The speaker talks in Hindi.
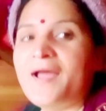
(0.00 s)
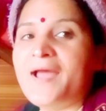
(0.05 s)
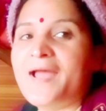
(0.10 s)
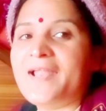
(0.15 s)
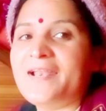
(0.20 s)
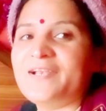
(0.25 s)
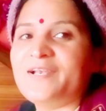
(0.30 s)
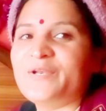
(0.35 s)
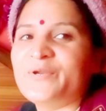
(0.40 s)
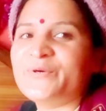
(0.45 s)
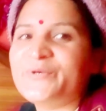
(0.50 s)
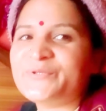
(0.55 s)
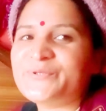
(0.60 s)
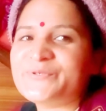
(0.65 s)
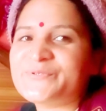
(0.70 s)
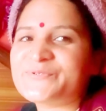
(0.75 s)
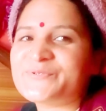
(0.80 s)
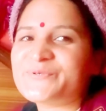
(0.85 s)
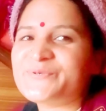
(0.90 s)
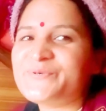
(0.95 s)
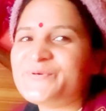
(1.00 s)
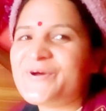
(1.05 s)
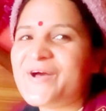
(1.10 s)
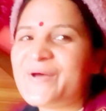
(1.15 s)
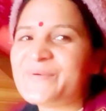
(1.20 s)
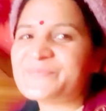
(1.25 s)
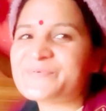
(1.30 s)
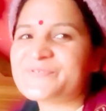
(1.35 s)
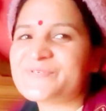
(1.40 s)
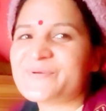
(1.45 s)
हेलो दोस्तों
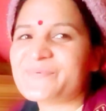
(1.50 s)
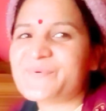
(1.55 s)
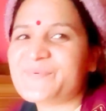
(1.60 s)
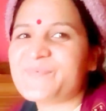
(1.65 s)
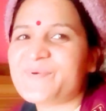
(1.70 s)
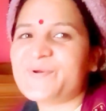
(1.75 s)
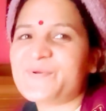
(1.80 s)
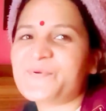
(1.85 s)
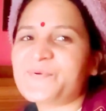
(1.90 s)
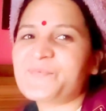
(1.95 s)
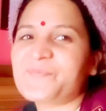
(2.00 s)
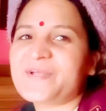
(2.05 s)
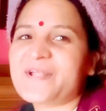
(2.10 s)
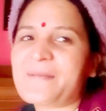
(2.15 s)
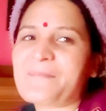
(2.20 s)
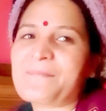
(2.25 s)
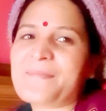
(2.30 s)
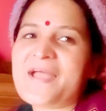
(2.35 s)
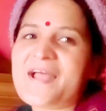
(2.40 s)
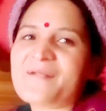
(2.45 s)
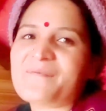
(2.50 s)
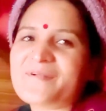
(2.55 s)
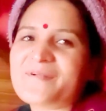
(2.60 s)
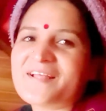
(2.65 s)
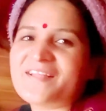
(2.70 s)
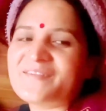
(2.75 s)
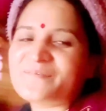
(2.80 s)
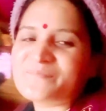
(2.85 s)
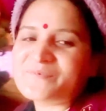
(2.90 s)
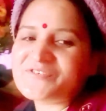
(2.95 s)
आप सभी बड़ों को मेरा प्यार भरा
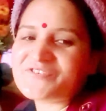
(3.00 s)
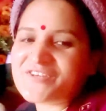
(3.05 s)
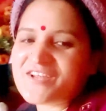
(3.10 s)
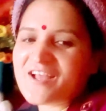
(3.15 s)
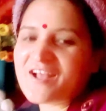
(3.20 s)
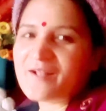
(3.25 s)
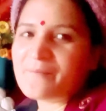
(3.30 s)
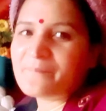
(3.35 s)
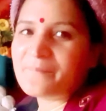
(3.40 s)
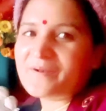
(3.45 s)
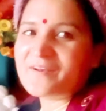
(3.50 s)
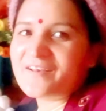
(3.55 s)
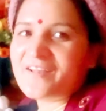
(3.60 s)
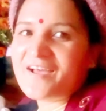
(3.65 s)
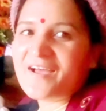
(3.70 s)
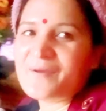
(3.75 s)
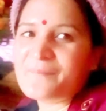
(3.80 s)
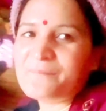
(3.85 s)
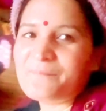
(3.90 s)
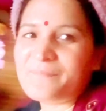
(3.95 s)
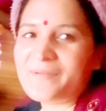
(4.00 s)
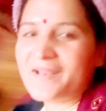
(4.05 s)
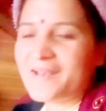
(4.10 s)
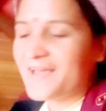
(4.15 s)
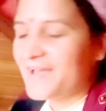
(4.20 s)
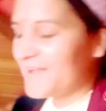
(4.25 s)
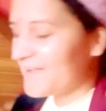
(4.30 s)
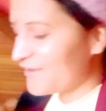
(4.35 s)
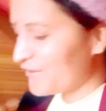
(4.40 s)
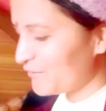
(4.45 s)
नमस्कार प्रणाम
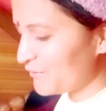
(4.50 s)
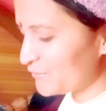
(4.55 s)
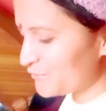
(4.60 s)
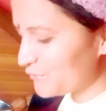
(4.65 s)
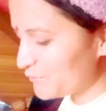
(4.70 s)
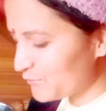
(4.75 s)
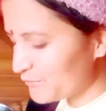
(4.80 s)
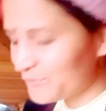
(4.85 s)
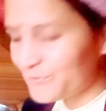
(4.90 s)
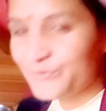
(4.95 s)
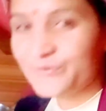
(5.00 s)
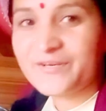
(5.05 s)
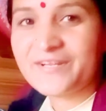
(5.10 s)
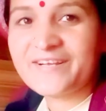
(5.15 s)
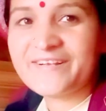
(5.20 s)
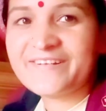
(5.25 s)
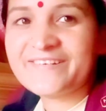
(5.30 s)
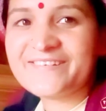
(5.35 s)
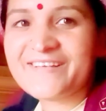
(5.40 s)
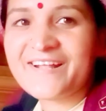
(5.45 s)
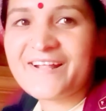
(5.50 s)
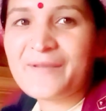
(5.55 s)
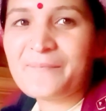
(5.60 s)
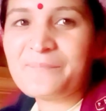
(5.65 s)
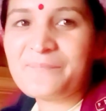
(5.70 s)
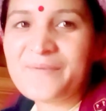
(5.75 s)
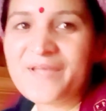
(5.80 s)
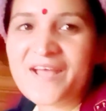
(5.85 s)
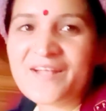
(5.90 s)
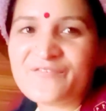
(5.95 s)
पहलाद और छोटों को ढेर सारा
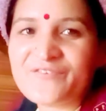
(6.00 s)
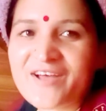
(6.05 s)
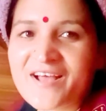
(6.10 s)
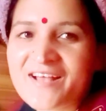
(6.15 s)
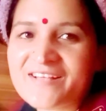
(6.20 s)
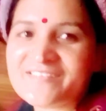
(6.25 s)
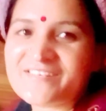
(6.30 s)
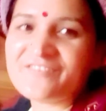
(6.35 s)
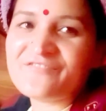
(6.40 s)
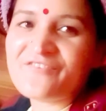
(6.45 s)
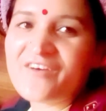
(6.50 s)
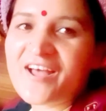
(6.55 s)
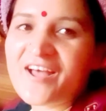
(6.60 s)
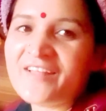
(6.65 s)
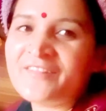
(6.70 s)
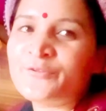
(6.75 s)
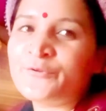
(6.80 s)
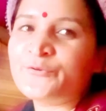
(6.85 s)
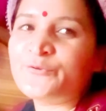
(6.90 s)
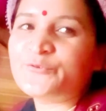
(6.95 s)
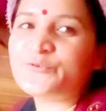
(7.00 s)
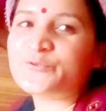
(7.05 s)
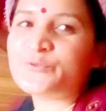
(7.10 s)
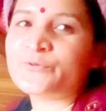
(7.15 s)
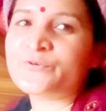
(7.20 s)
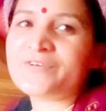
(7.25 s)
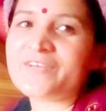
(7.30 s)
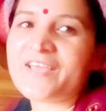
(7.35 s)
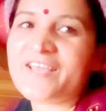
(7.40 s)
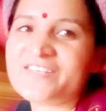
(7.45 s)
प्यार व आशीर्वाद तो दोस्तों
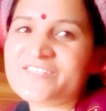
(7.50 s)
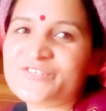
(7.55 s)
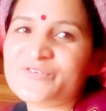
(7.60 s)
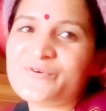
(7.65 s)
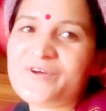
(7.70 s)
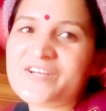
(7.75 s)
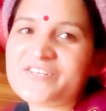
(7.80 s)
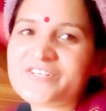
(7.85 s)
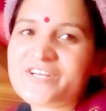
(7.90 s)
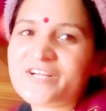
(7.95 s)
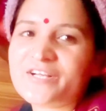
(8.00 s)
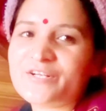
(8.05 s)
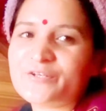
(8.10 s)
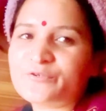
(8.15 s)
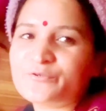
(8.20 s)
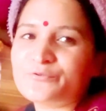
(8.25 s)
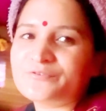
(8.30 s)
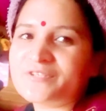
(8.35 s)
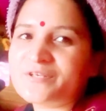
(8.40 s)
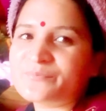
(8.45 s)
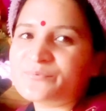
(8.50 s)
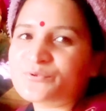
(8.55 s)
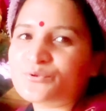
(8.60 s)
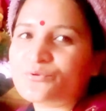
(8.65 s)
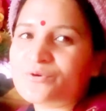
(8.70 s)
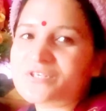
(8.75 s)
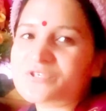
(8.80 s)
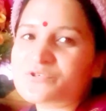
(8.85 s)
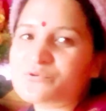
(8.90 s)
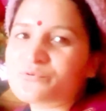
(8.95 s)
कैसे हो आशा करती हूँ सब
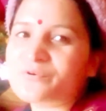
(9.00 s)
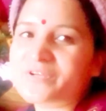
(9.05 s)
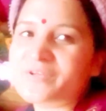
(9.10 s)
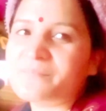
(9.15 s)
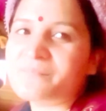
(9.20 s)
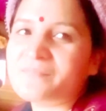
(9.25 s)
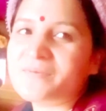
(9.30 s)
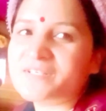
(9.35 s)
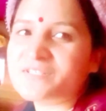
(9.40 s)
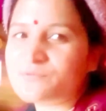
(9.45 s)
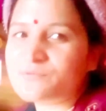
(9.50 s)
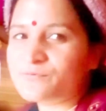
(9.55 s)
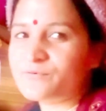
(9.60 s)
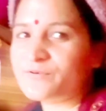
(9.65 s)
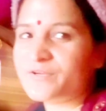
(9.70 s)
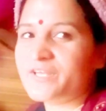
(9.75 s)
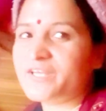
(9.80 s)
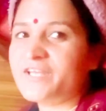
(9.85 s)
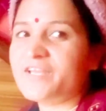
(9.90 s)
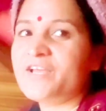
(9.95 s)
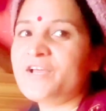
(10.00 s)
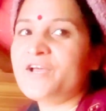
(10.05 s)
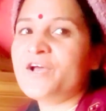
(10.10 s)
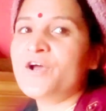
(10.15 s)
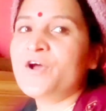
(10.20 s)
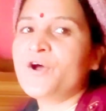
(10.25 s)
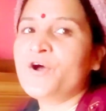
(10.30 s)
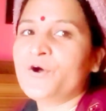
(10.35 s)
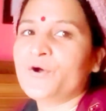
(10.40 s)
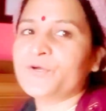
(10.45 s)
स्वस्थ होंगे मस्त होंगे
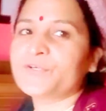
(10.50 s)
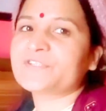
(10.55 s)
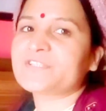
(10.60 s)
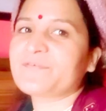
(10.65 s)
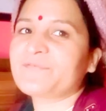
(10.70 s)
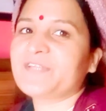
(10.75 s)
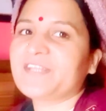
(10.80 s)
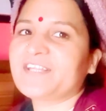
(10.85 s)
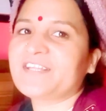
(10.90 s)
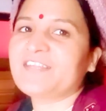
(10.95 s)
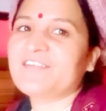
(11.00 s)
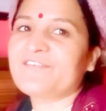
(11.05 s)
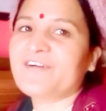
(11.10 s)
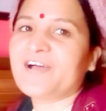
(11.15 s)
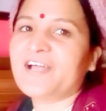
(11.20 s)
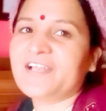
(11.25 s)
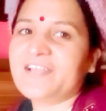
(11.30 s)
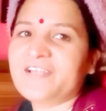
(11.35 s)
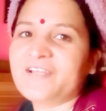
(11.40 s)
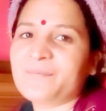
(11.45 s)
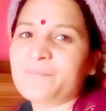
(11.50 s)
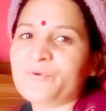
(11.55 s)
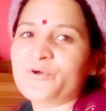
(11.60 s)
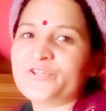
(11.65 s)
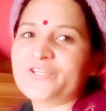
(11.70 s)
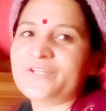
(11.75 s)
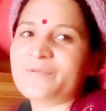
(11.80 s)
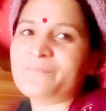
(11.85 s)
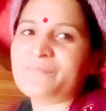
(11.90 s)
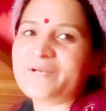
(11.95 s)
और सभी ने दिवाली बहुत
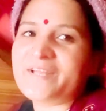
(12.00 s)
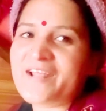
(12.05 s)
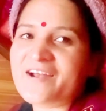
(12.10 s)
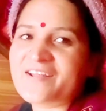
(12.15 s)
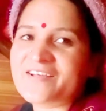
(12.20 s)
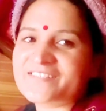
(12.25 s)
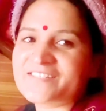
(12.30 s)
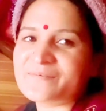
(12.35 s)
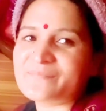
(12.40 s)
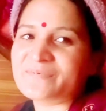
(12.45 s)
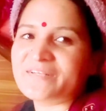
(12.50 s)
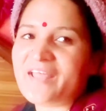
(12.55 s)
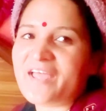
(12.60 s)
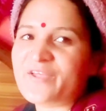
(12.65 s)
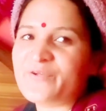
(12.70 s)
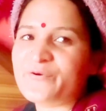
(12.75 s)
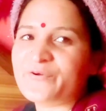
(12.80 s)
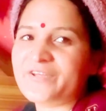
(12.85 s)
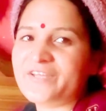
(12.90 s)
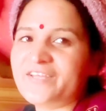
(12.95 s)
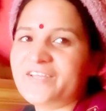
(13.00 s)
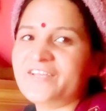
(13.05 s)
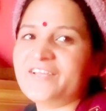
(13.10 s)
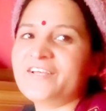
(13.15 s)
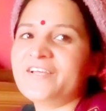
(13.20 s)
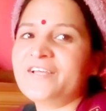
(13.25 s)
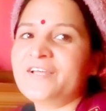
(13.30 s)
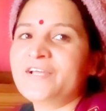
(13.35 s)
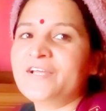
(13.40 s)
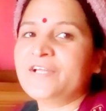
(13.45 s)
ही बढ़िया ढंग से मनाई होगी
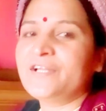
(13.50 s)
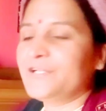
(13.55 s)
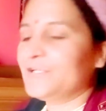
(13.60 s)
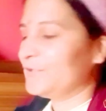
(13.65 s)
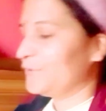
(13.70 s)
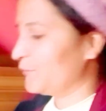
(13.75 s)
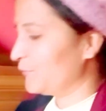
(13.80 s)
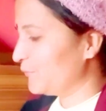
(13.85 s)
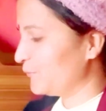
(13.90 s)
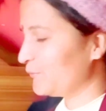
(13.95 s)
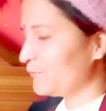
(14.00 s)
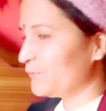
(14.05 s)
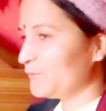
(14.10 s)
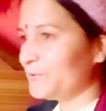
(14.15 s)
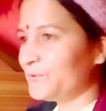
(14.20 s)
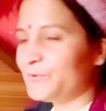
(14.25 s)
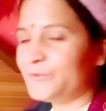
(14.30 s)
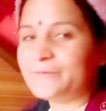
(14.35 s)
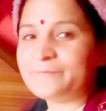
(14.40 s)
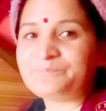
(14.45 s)
तो